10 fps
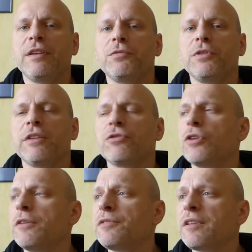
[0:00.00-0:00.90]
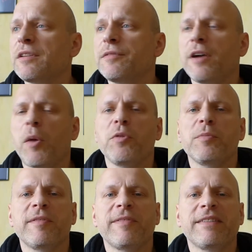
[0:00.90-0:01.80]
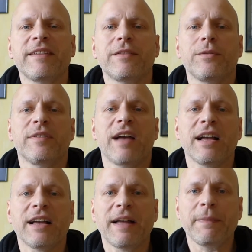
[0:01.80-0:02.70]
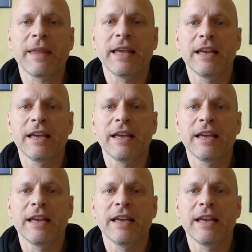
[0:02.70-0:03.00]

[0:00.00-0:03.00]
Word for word: Ich wurde jetzt schon öfters gefragt, ob ich mal was dazu sagen kann.